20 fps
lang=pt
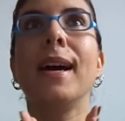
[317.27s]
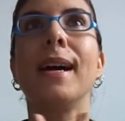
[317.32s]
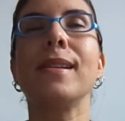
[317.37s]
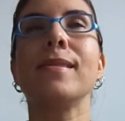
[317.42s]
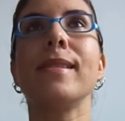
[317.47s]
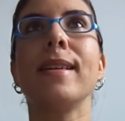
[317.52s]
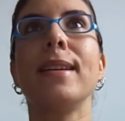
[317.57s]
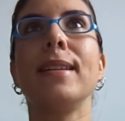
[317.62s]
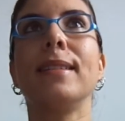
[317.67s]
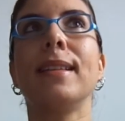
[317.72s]

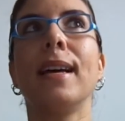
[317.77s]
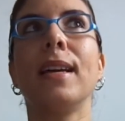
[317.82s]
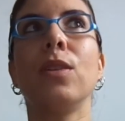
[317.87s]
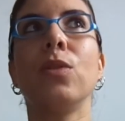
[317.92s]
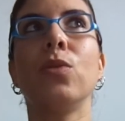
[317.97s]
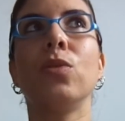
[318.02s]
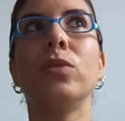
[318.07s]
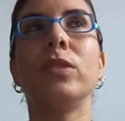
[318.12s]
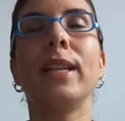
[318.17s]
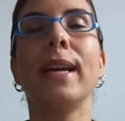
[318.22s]
A série tá
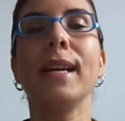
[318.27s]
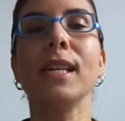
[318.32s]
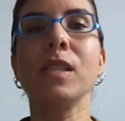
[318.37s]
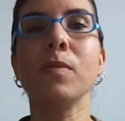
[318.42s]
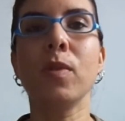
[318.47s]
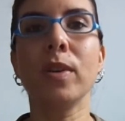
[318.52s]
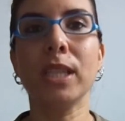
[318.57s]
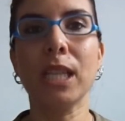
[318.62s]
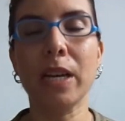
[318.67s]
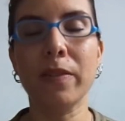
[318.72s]
no
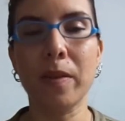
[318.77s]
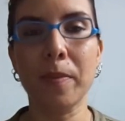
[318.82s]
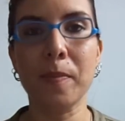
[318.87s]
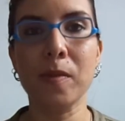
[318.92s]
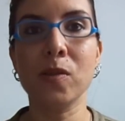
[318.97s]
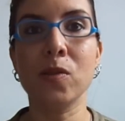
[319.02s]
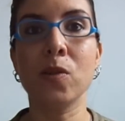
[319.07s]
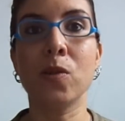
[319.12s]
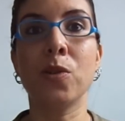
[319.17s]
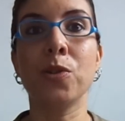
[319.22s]
18º
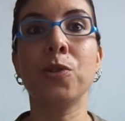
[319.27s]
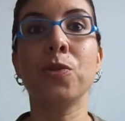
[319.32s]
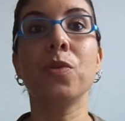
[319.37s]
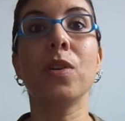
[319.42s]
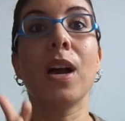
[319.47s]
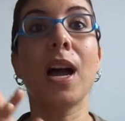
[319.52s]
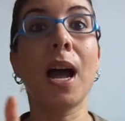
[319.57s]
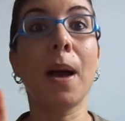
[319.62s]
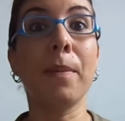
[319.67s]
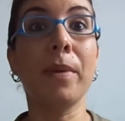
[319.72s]

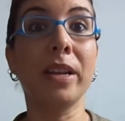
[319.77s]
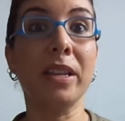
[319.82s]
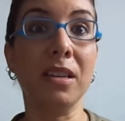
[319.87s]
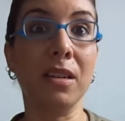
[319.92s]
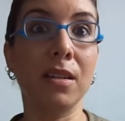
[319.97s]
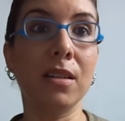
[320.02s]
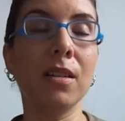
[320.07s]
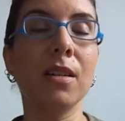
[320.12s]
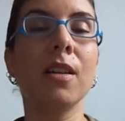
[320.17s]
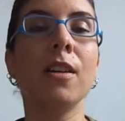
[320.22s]
episódio,
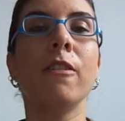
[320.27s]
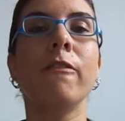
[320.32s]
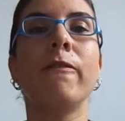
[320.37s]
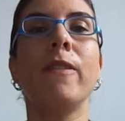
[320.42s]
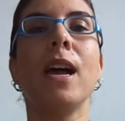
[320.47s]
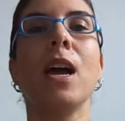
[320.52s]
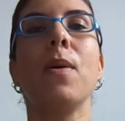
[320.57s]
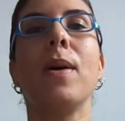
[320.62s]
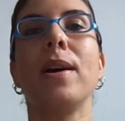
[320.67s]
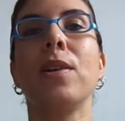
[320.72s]
amanhã
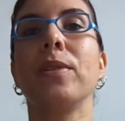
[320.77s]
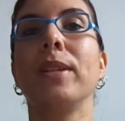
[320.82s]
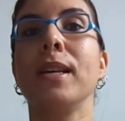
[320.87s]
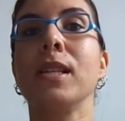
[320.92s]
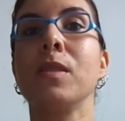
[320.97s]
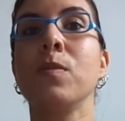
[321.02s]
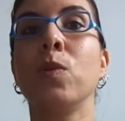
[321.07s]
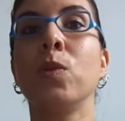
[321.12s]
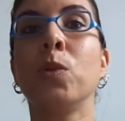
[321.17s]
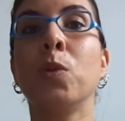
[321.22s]
vai ao ar o
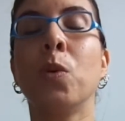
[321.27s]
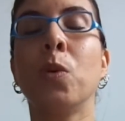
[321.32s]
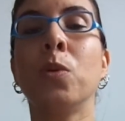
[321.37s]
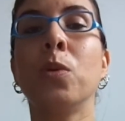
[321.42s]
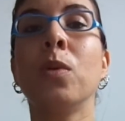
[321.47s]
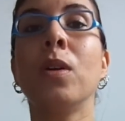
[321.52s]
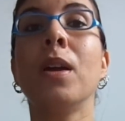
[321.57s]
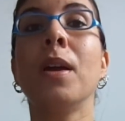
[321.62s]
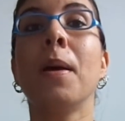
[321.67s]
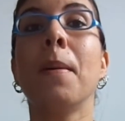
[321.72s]

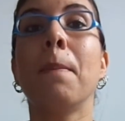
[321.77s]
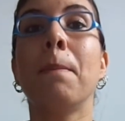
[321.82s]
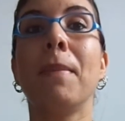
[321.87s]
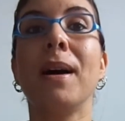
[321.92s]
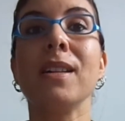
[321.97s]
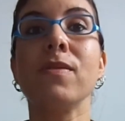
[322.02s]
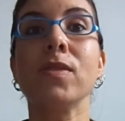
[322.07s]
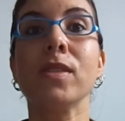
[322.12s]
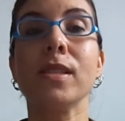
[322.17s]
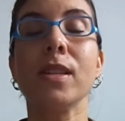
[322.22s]
19
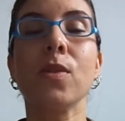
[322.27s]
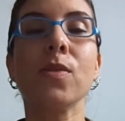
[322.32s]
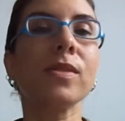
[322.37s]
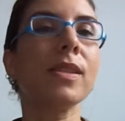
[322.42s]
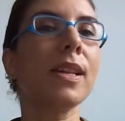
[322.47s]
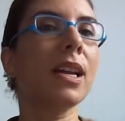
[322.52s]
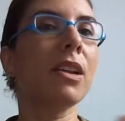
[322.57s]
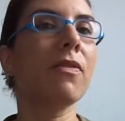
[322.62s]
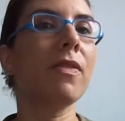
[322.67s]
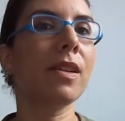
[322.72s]
mas você
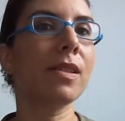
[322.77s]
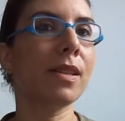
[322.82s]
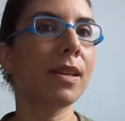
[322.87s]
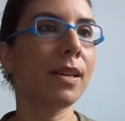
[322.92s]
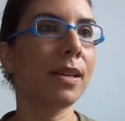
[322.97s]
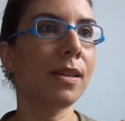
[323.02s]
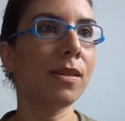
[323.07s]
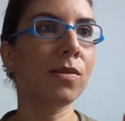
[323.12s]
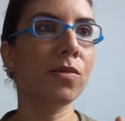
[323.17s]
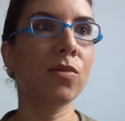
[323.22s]
consegue
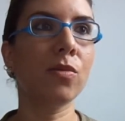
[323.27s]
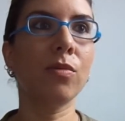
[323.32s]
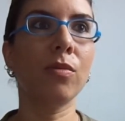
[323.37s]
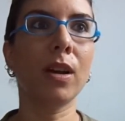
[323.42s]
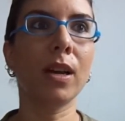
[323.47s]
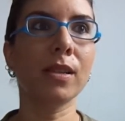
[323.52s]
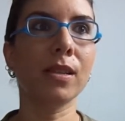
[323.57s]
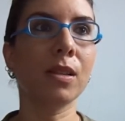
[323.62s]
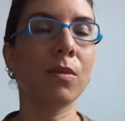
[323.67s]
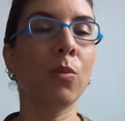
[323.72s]
fazer isso
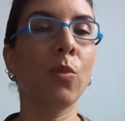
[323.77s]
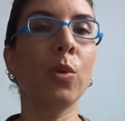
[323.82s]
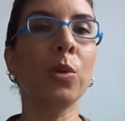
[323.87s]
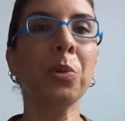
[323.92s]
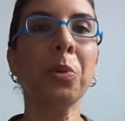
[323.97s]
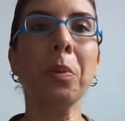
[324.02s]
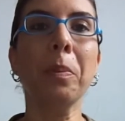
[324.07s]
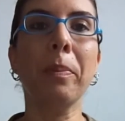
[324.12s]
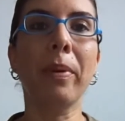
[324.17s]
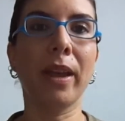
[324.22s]
assim
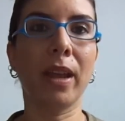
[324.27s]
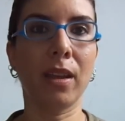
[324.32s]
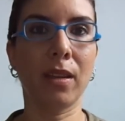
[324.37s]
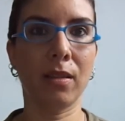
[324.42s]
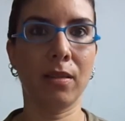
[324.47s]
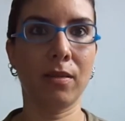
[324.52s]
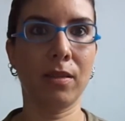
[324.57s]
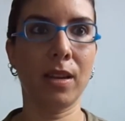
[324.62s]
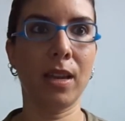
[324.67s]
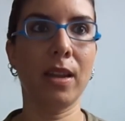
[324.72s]
muito
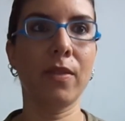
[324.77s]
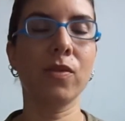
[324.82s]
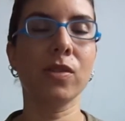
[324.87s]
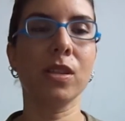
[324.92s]
bem, né?